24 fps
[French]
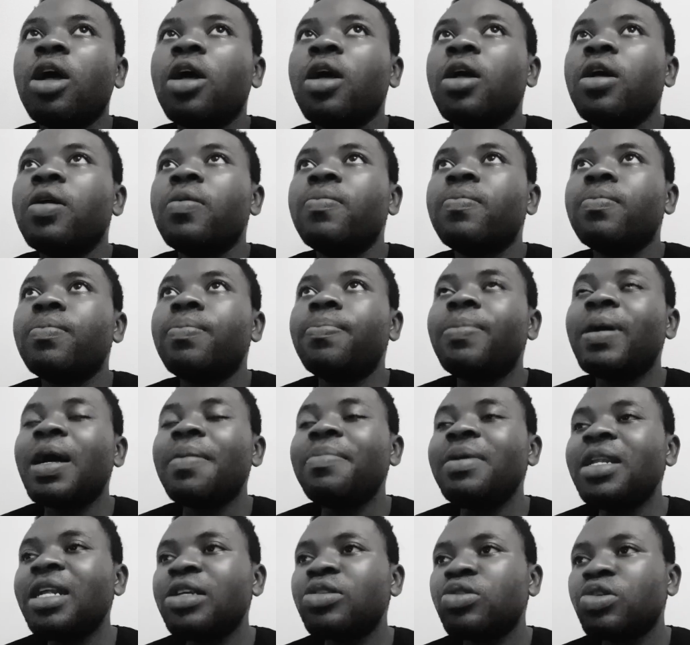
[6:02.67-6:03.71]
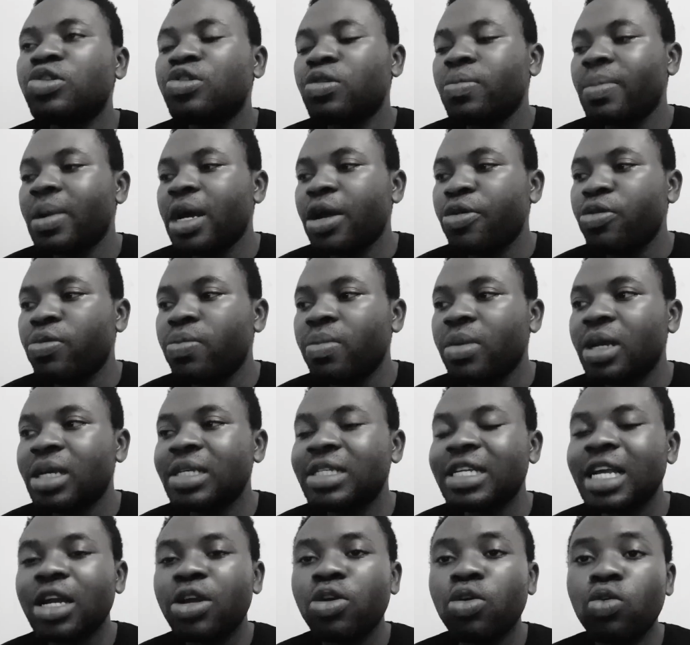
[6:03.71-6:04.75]
Euh, parmi les ossements humains,
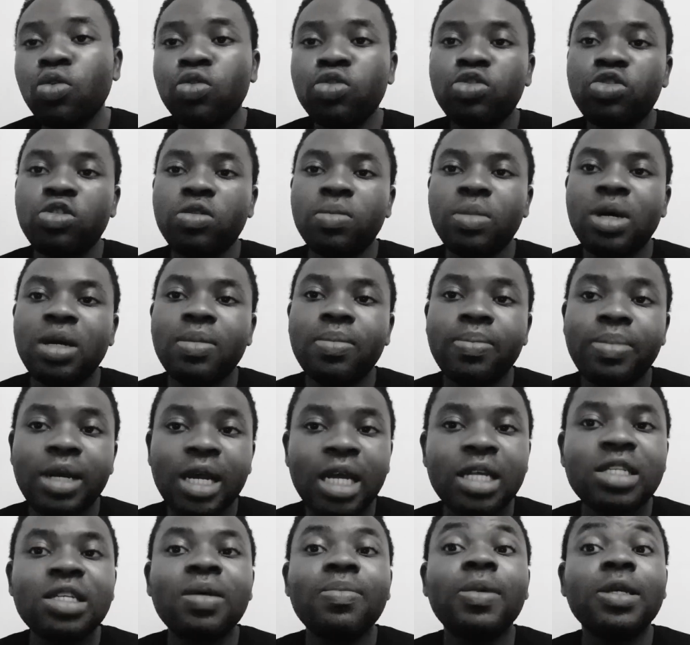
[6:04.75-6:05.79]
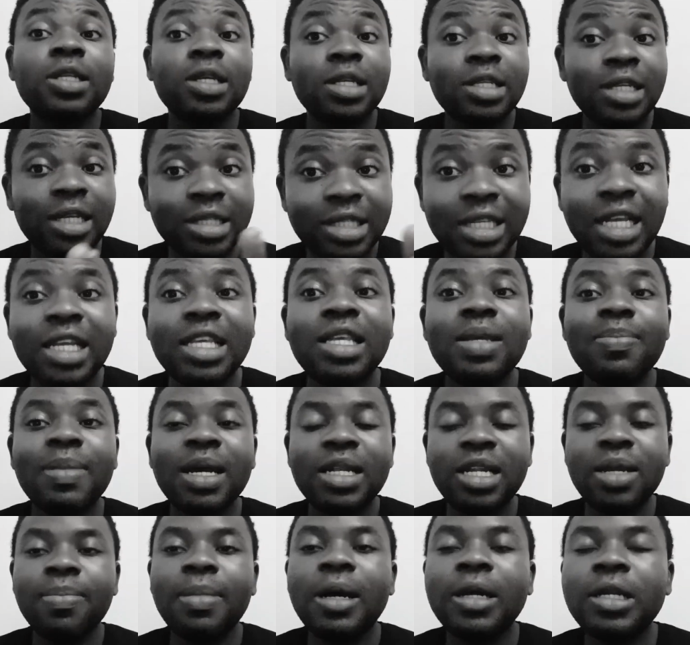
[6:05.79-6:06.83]
chaque ossement, par exemple, parce que c'est ça qui m'a
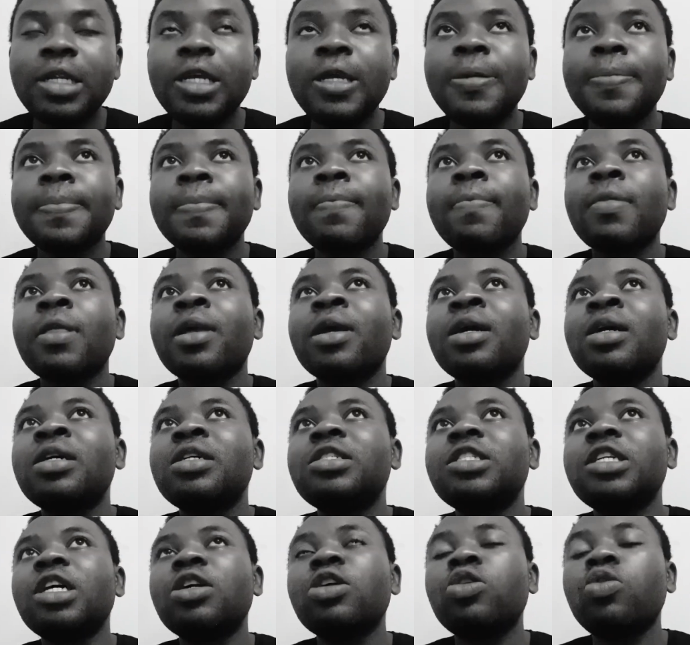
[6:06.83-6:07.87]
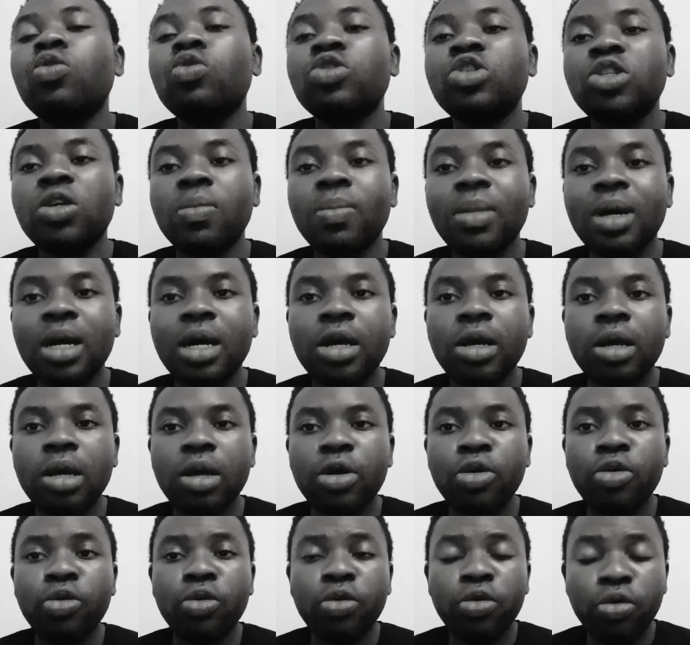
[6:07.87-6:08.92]
demandé, chaque ossement
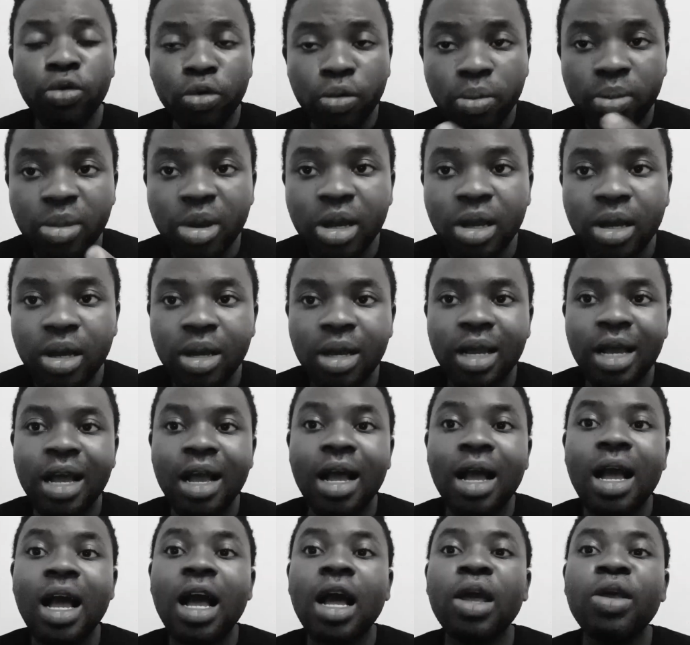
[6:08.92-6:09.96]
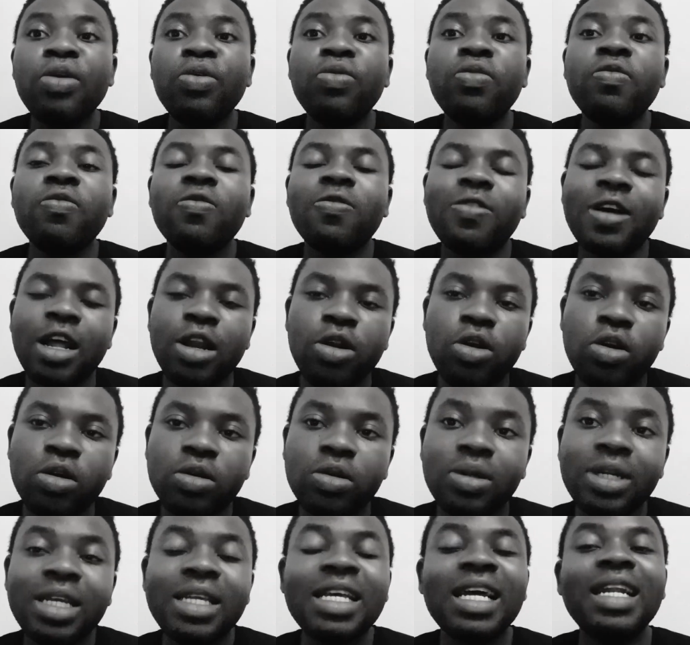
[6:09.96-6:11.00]
humain a une valeur.
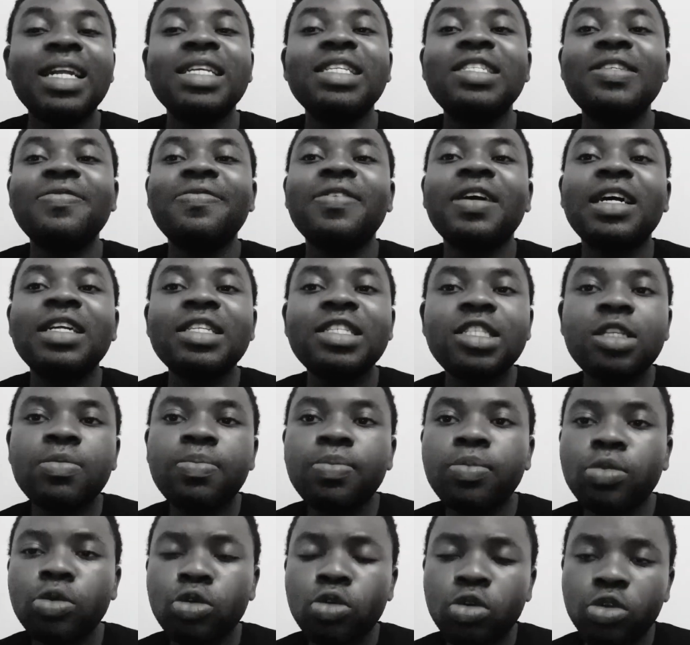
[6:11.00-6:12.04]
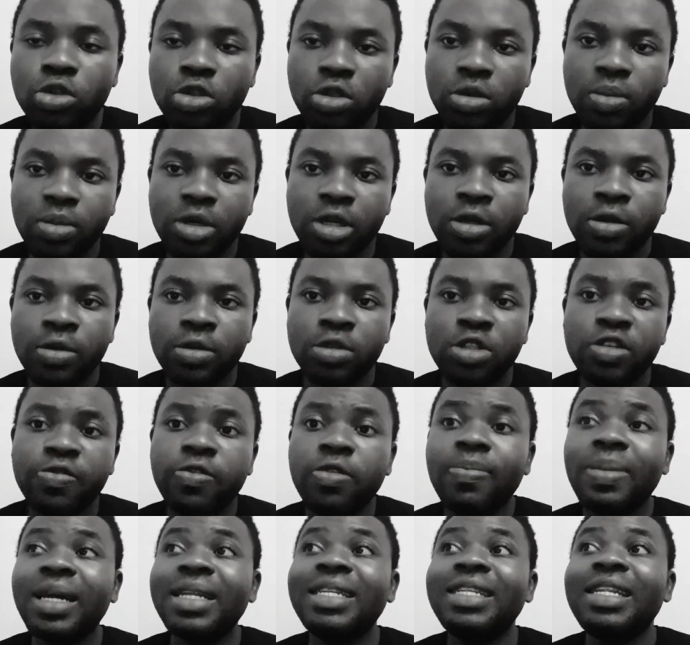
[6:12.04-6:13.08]
Donc, il y a les différents types d'ossements. Je ne veux,
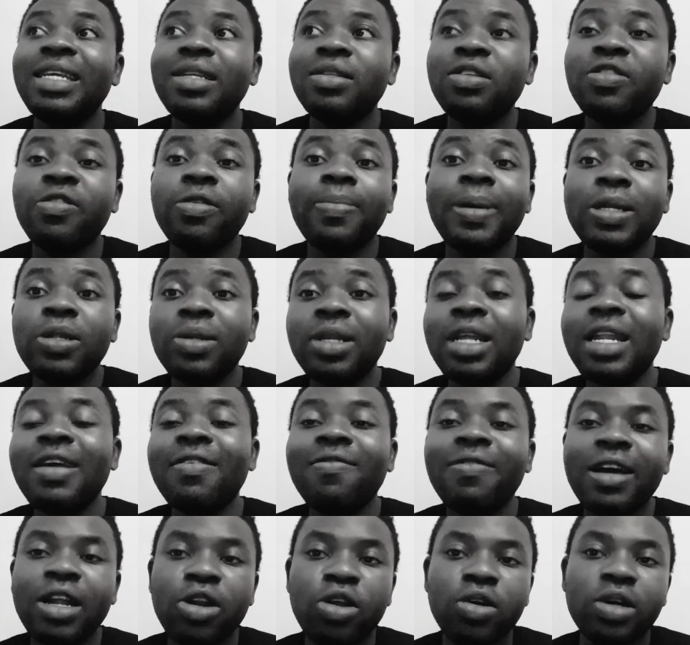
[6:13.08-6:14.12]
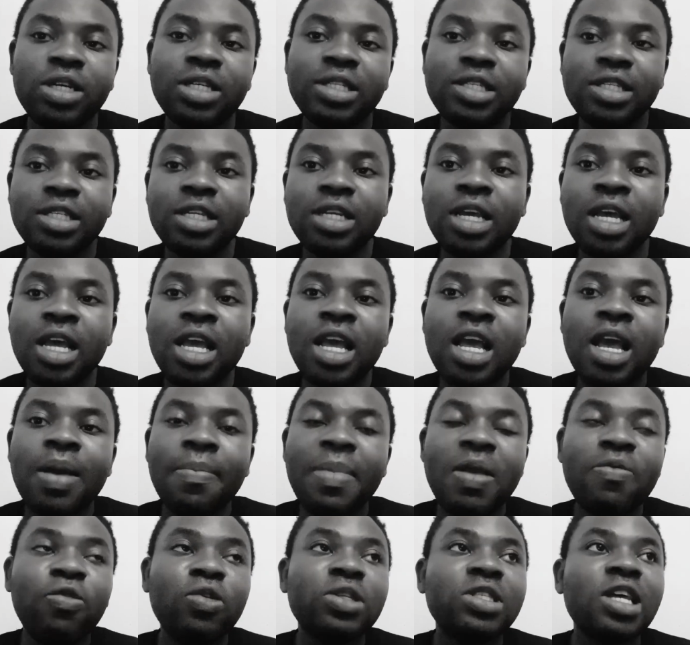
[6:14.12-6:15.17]
pas, pas donner les valeurs ici.
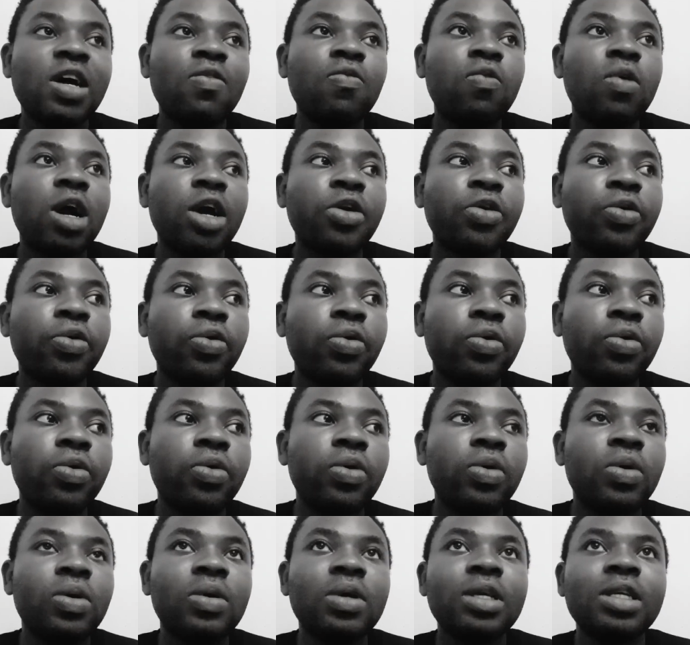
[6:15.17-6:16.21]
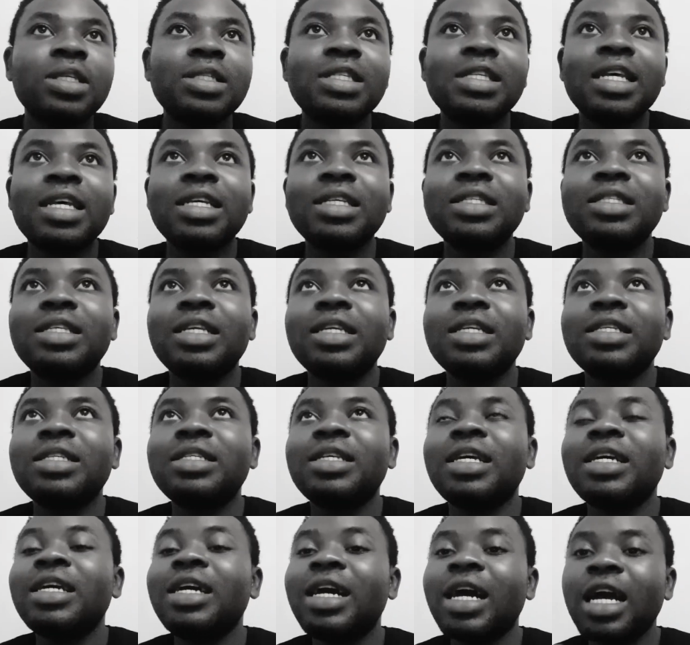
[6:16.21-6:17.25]
Mais il faut savoir que
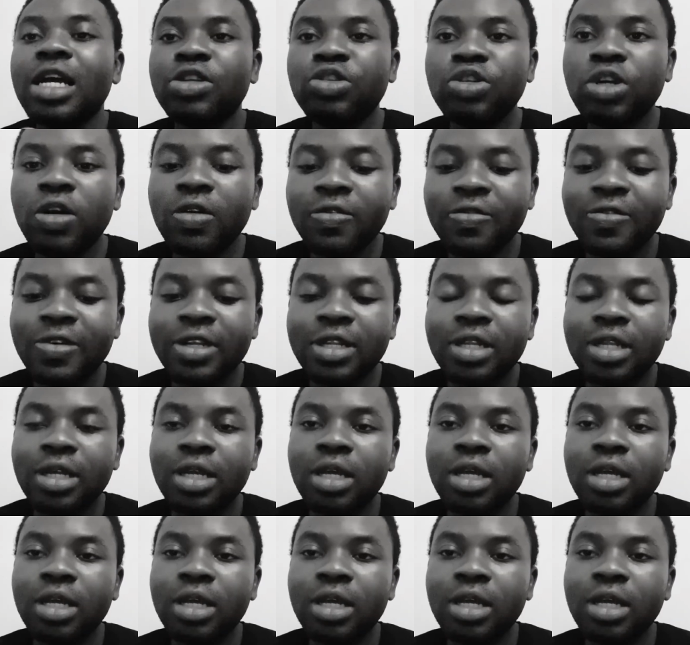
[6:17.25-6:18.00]
c'est graduel en fait.